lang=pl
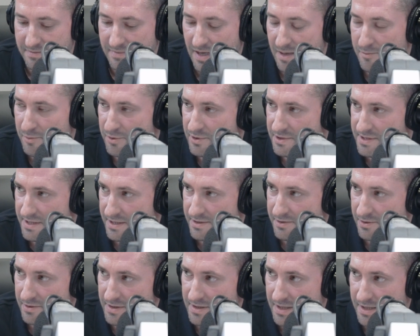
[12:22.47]

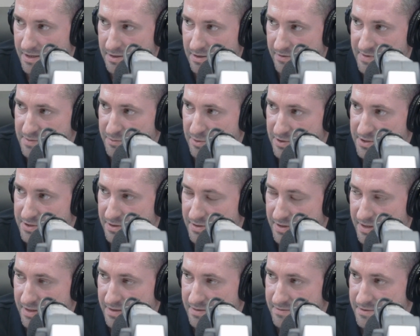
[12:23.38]
Amortyzatory lekko
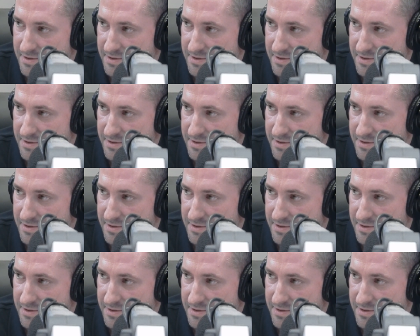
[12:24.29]
wzmocnione,